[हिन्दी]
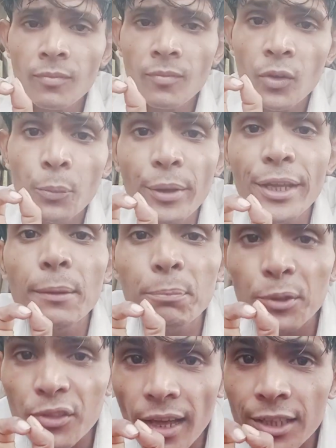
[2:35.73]
मेरे
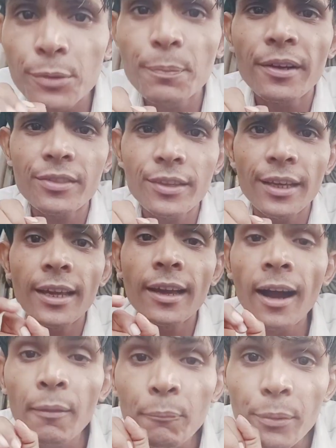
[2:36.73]
पिताजी पढ़ते हैं
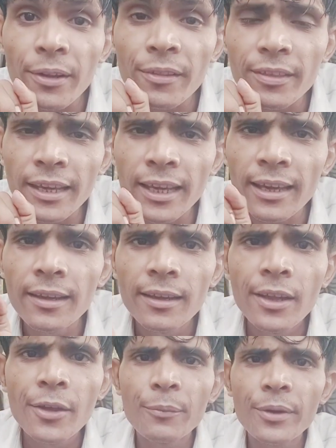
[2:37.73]
हम पढ़ते हैं
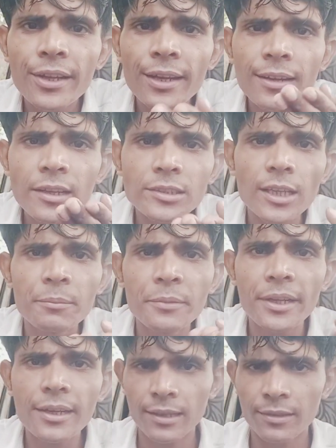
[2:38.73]
मेरे नस्ल
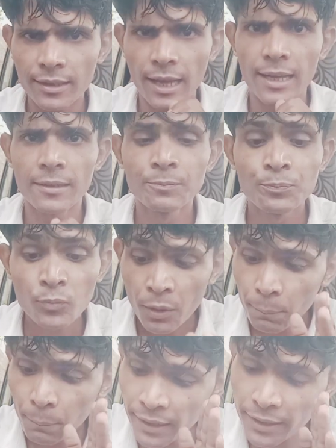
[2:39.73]
मेरे ख़ानदान
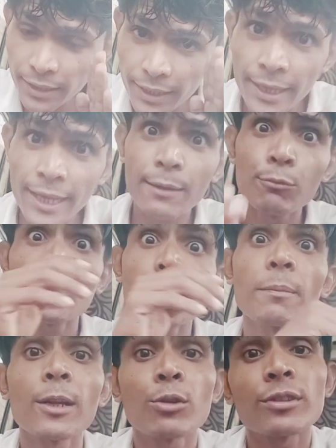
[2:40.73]
बट एक
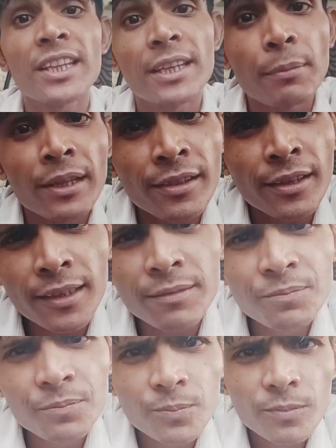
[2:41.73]
मुसलमान होता है देबंदी
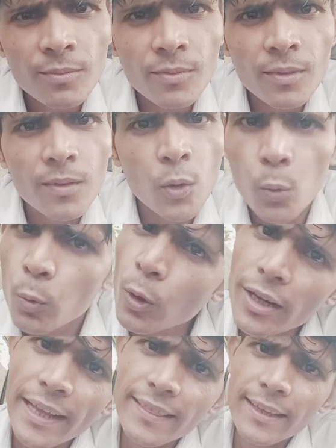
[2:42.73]
वो
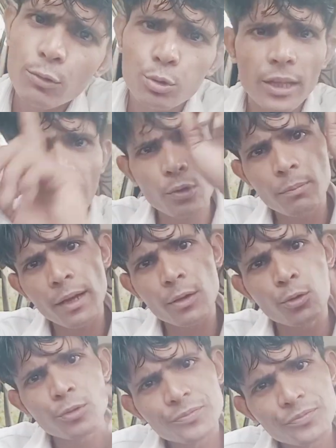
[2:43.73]
कहते हैं खुदा को
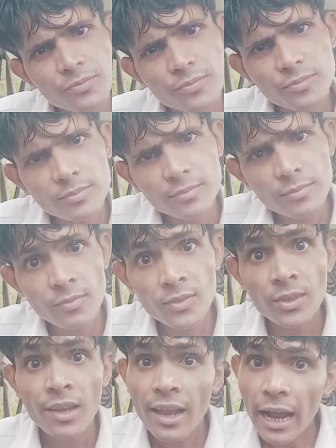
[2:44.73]
मानो
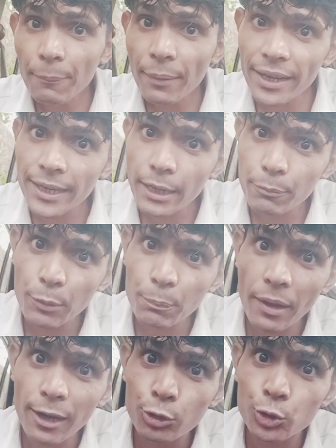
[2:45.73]
हमारे नबी
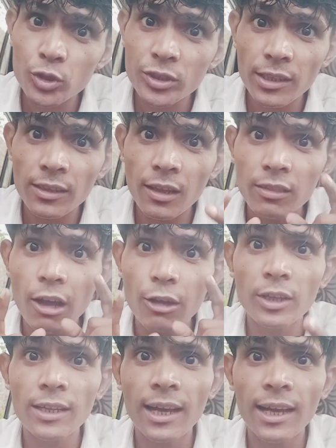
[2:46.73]
पाक हजूर सल्लल्लाहु
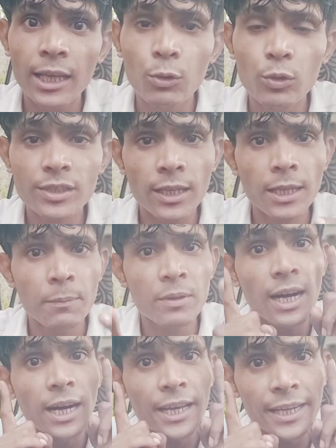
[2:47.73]
अलैहि वसल्लम का
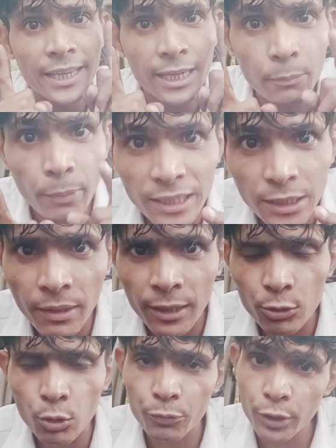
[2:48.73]
हर एक बात
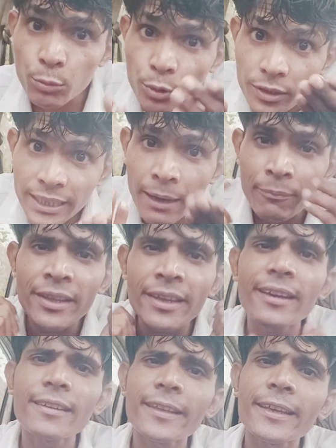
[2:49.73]
मानो फिर वो कियाम नहीं
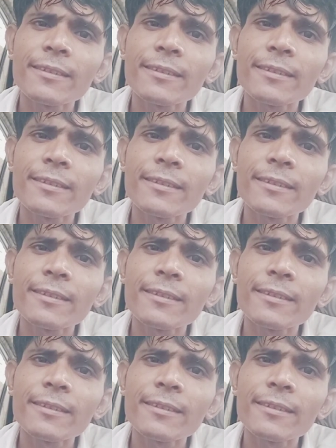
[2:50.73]
करते